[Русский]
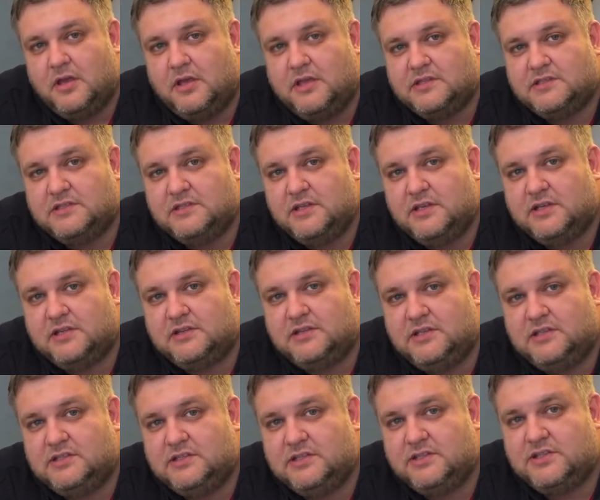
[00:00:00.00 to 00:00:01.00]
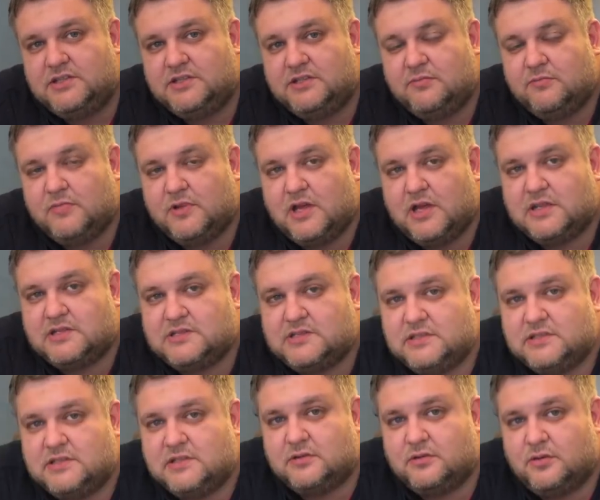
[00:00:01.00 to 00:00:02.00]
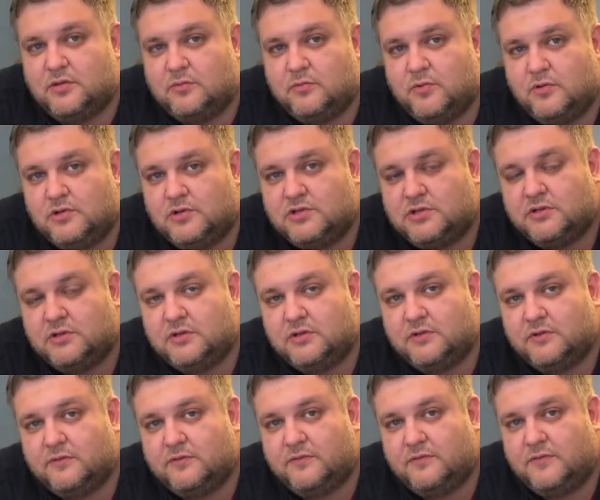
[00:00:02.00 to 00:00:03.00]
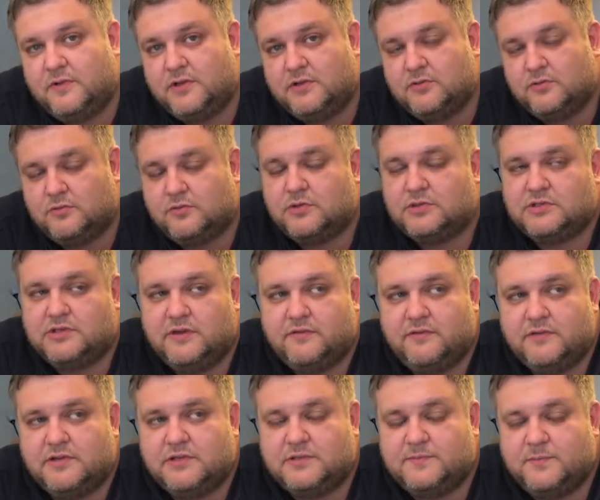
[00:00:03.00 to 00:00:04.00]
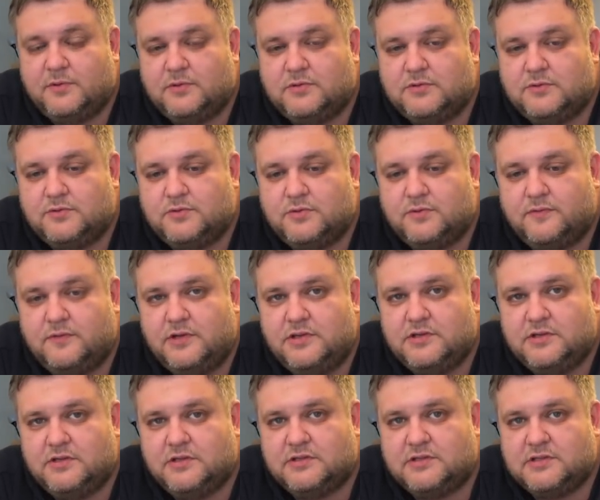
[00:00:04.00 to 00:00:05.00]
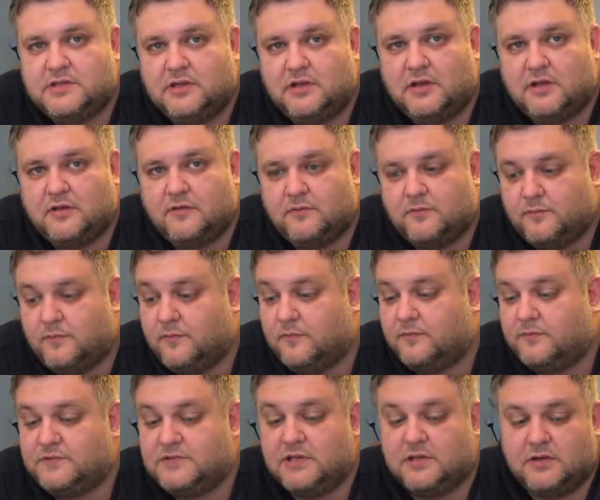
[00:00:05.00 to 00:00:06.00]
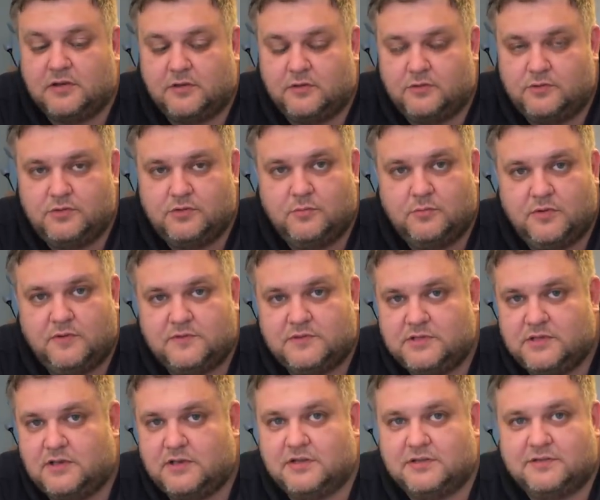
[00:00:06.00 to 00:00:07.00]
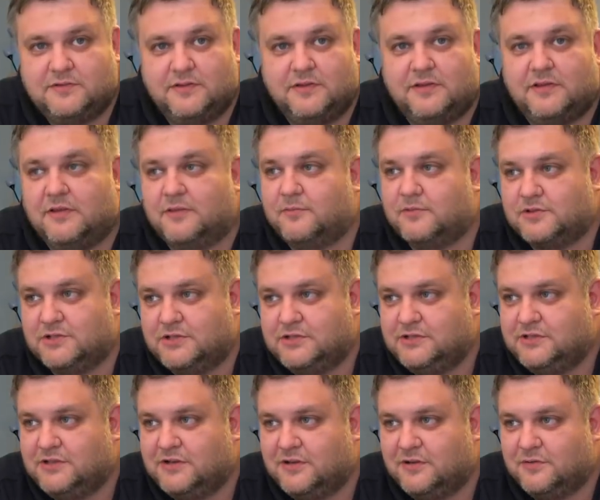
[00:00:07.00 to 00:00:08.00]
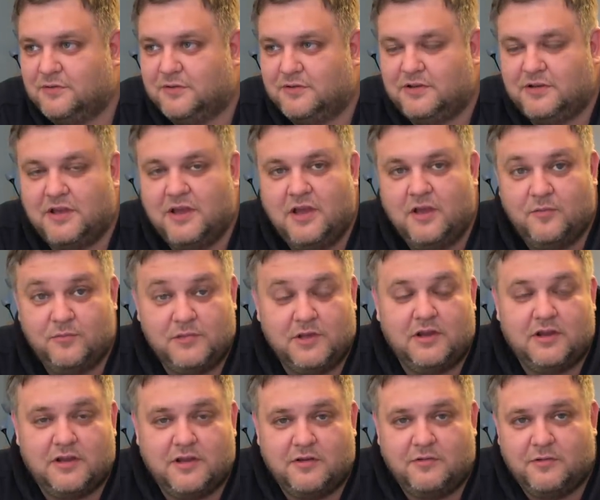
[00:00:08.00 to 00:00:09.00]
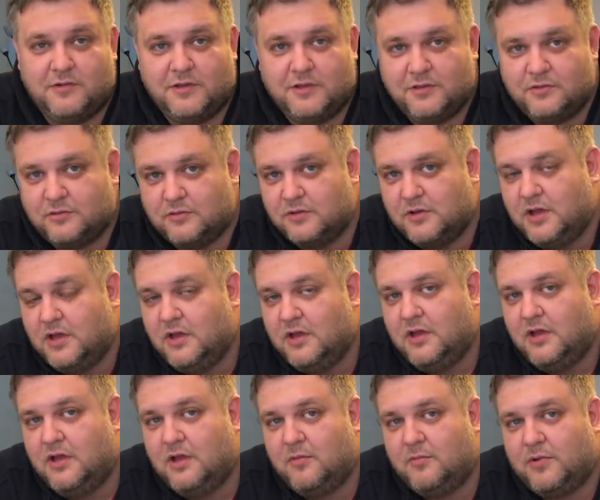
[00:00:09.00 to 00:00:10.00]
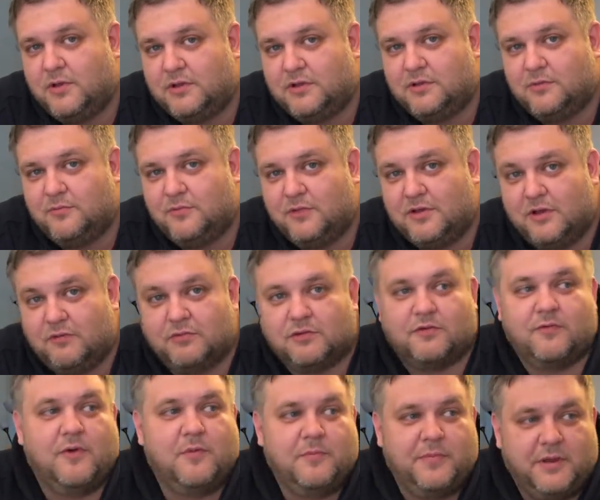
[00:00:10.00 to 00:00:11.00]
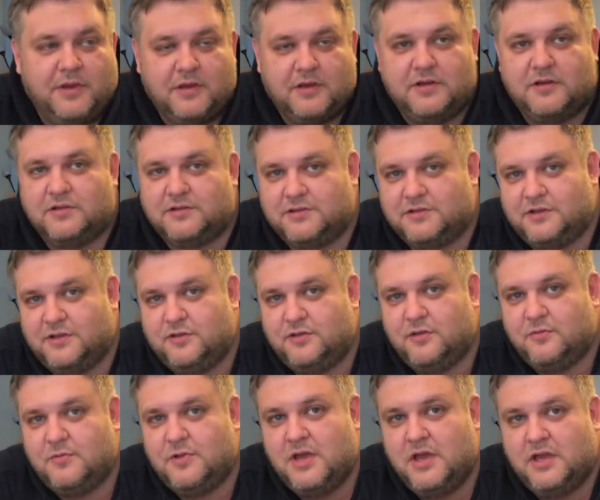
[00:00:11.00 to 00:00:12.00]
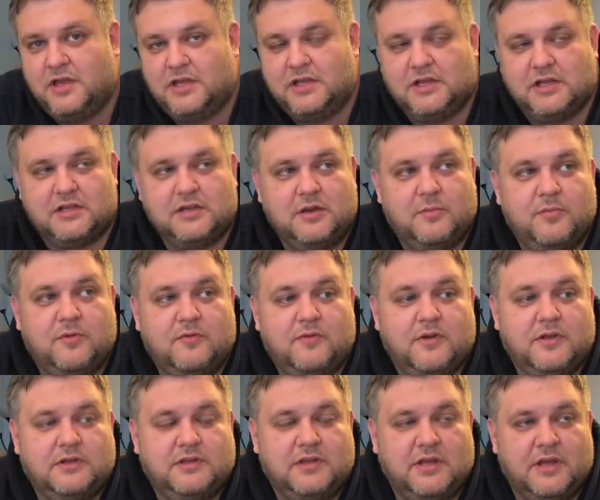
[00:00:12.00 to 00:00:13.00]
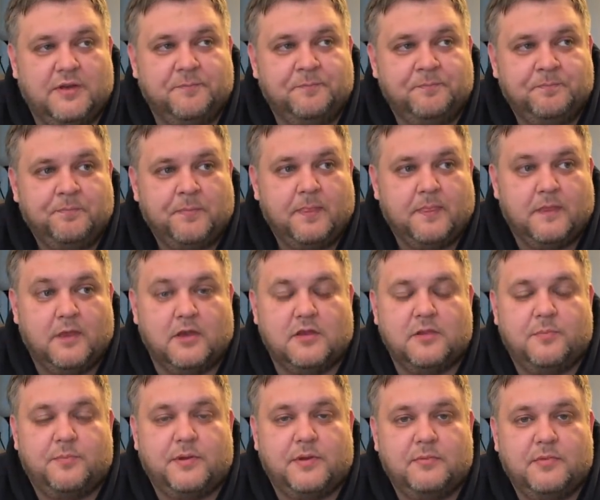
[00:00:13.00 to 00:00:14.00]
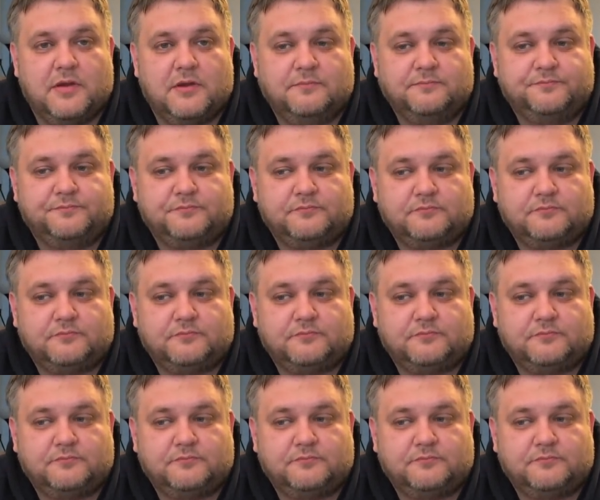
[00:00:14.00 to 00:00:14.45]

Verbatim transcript: из них 1017, а то и больше в лич... Ну, то есть я вен использую еще в личных целях, в целях YouTube, в целях своей там жизни какой-то. Mm. У меня легкового нету. Поэтому я вот к вам приехал же на нем. Иногда бывает я, я, например,